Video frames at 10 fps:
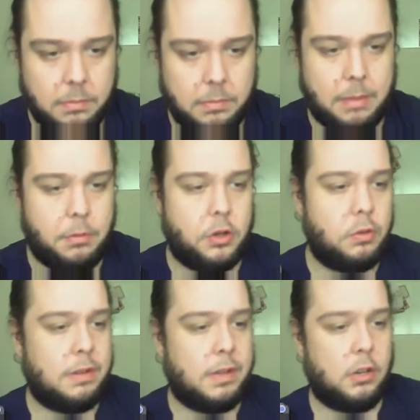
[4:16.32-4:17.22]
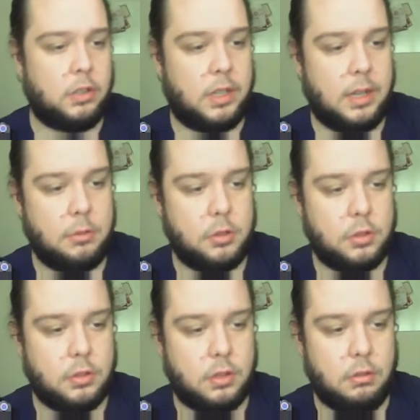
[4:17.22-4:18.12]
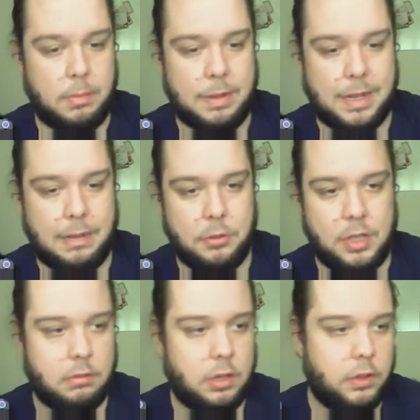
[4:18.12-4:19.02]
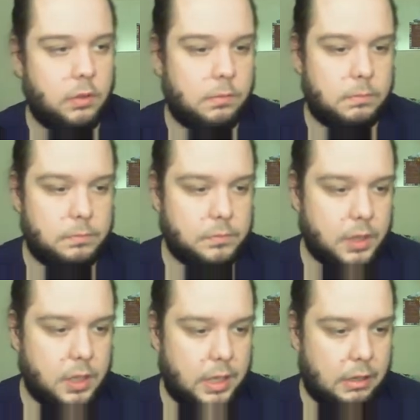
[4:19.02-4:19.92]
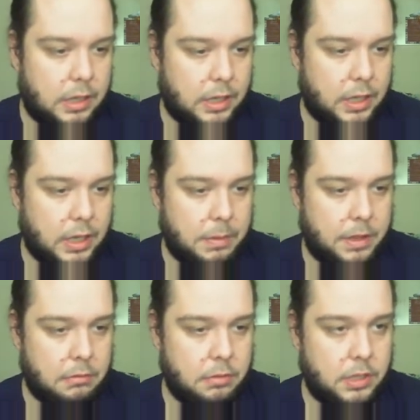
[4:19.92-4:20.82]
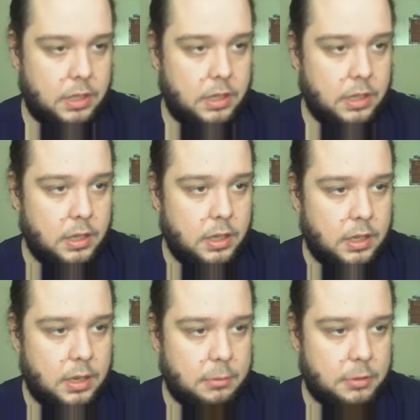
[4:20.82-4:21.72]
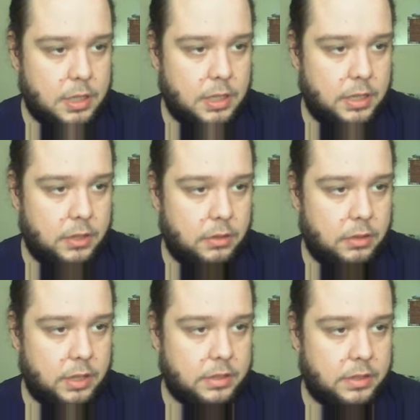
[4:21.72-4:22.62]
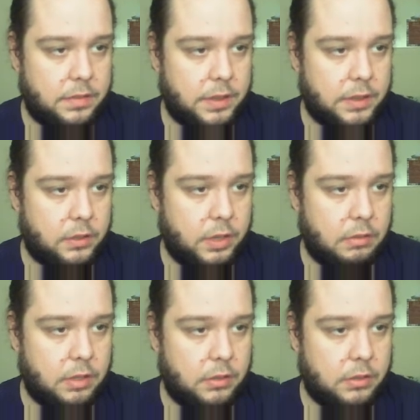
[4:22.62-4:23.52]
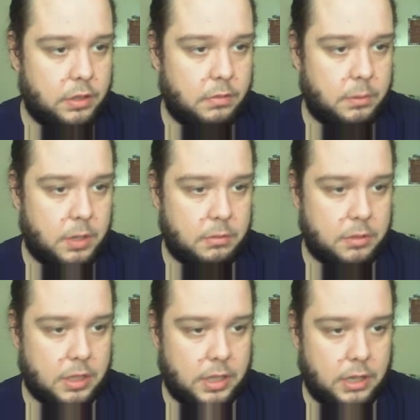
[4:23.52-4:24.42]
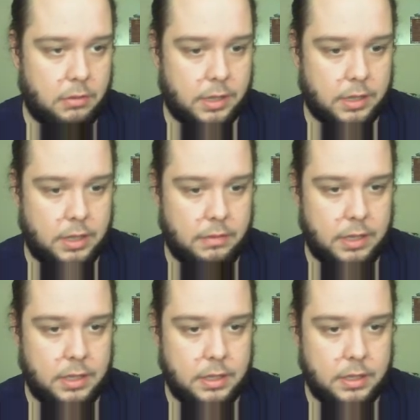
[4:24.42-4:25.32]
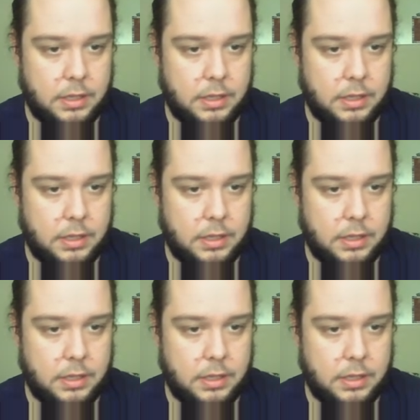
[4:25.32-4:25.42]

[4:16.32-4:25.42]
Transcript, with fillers: Bien, bueno, una vez que lo tengamos, lo apagamos, ¿de acuerdo? Y ahora aquí en capa de ajuste le hemos añadido este efecto, ¿de acuerdo? Y se lo ponemos aquí al overlay, ¿vale?